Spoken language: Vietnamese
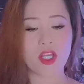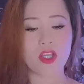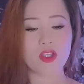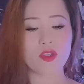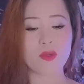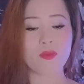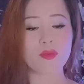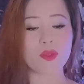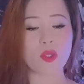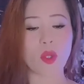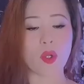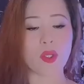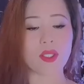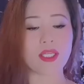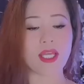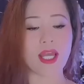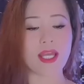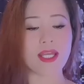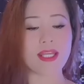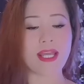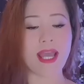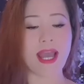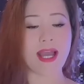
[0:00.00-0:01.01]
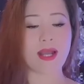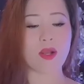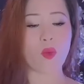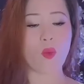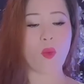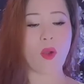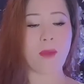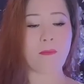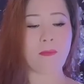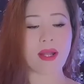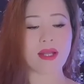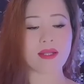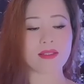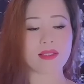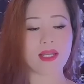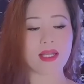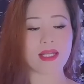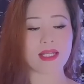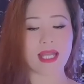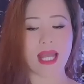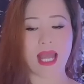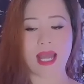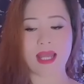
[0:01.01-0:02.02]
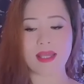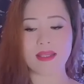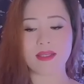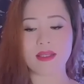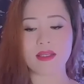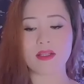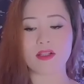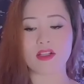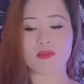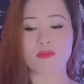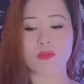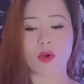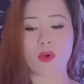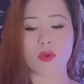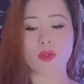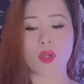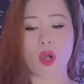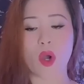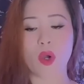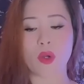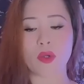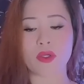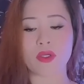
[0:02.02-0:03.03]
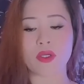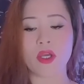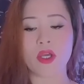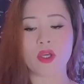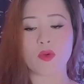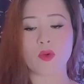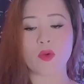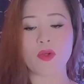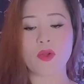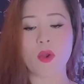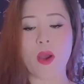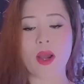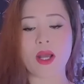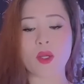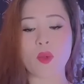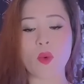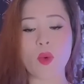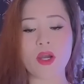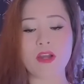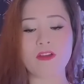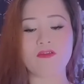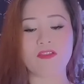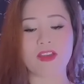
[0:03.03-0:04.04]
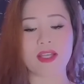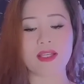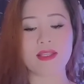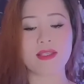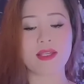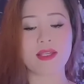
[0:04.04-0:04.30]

chúng tôi dễ dàng qua mắt tất cả những người bộ đội của đoàn quân viễn